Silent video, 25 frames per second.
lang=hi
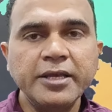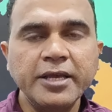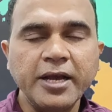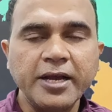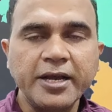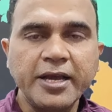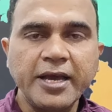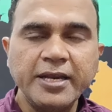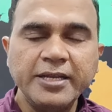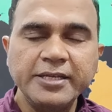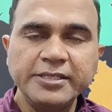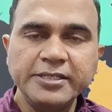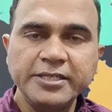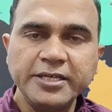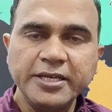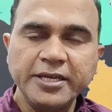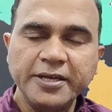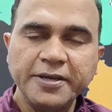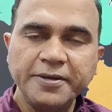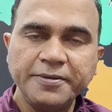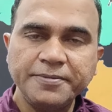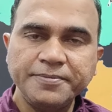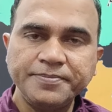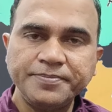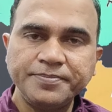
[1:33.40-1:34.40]
या कह
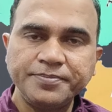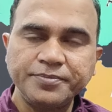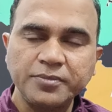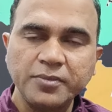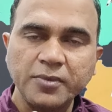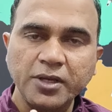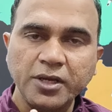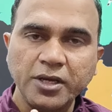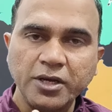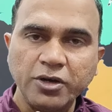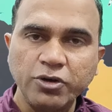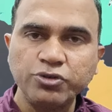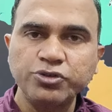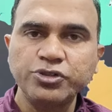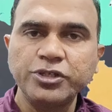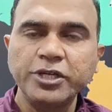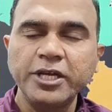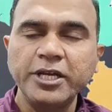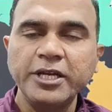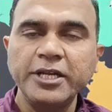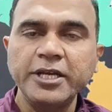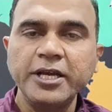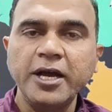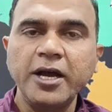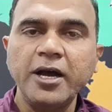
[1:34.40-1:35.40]
लीजिए
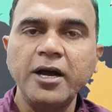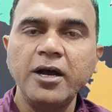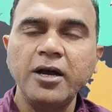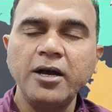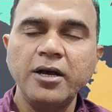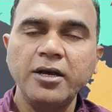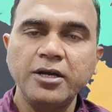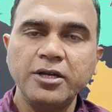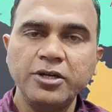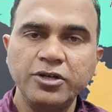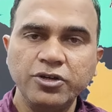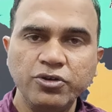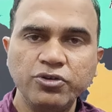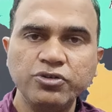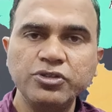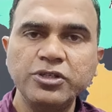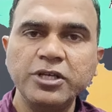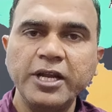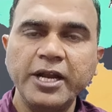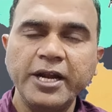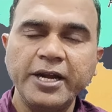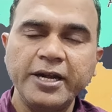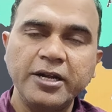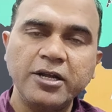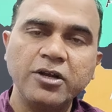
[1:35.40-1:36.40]
ऑस्ट्रेलिया
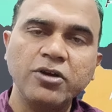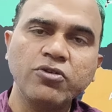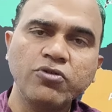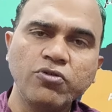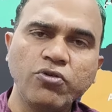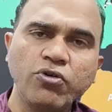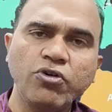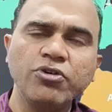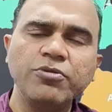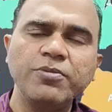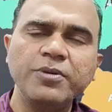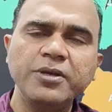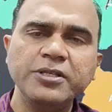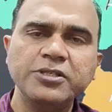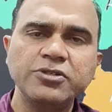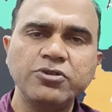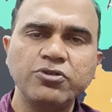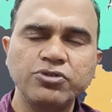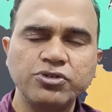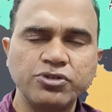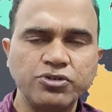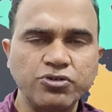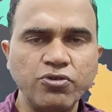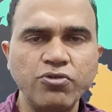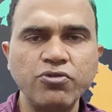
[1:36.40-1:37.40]
न्यूजीलैंड कोई भी
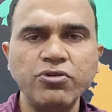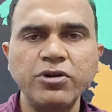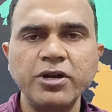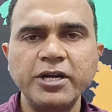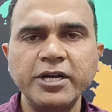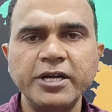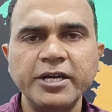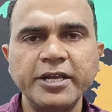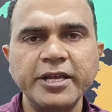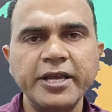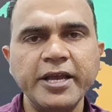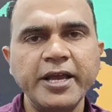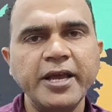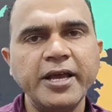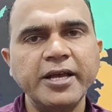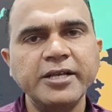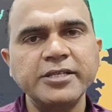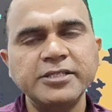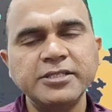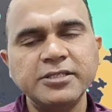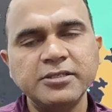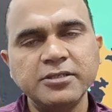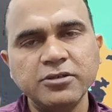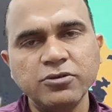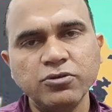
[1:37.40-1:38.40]
जो स्ट्रॉन्ग कंट्री है
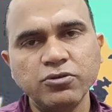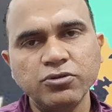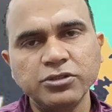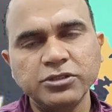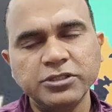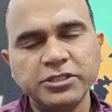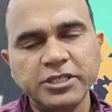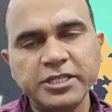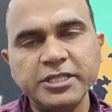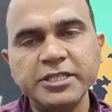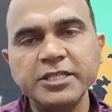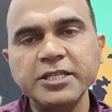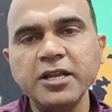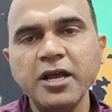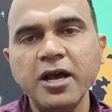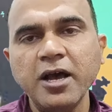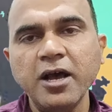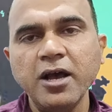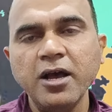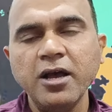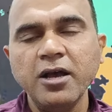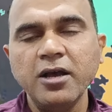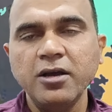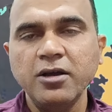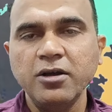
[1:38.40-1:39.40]
जितना
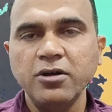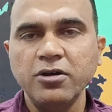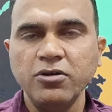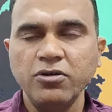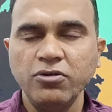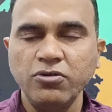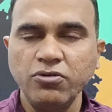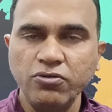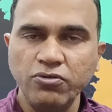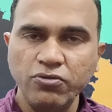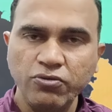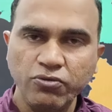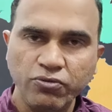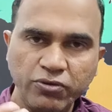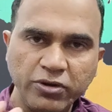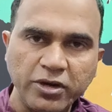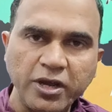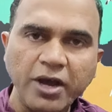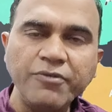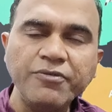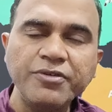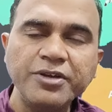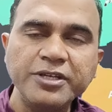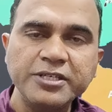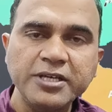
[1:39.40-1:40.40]

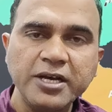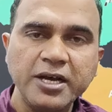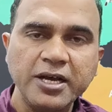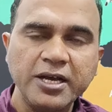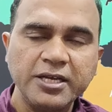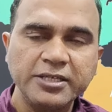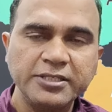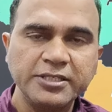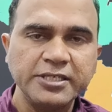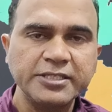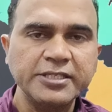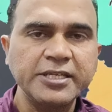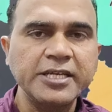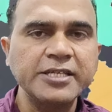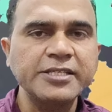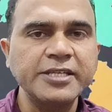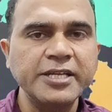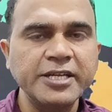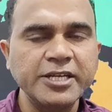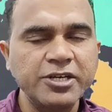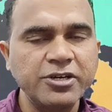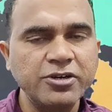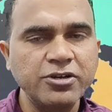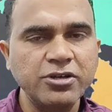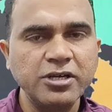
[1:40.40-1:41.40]
उनका वीजा सक्सेस
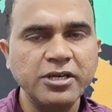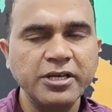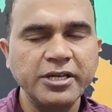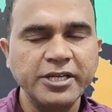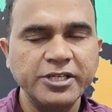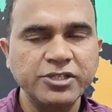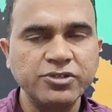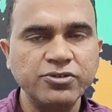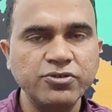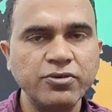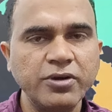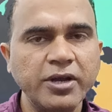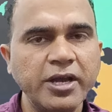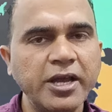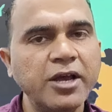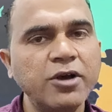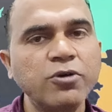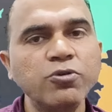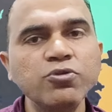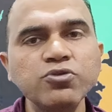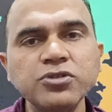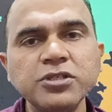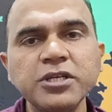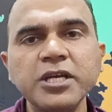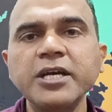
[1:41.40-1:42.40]
रेट है
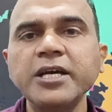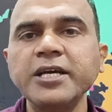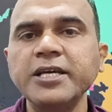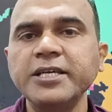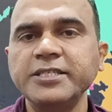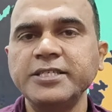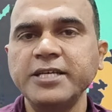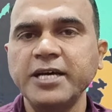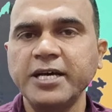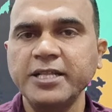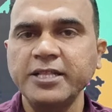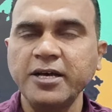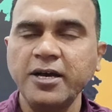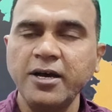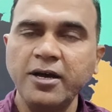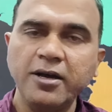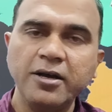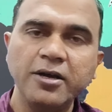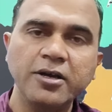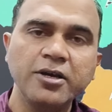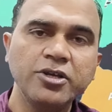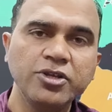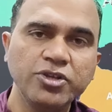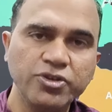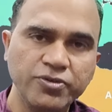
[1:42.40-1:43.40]
उससे कहीं ज्यादा
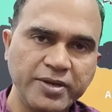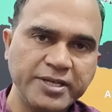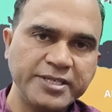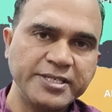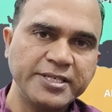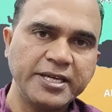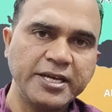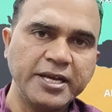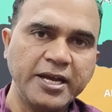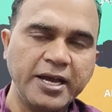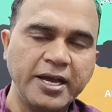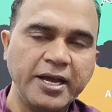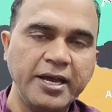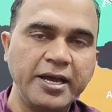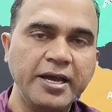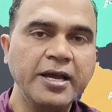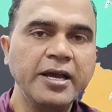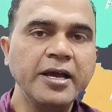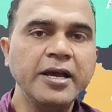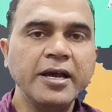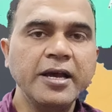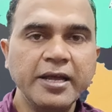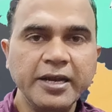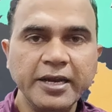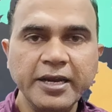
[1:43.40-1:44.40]
यूएसए का है
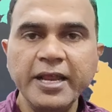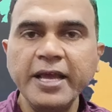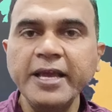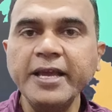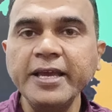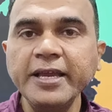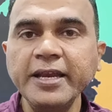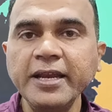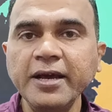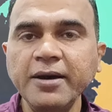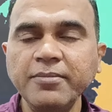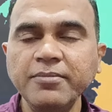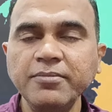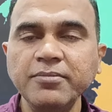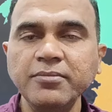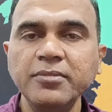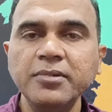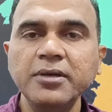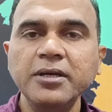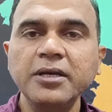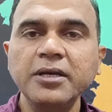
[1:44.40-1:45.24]
लेकिन हम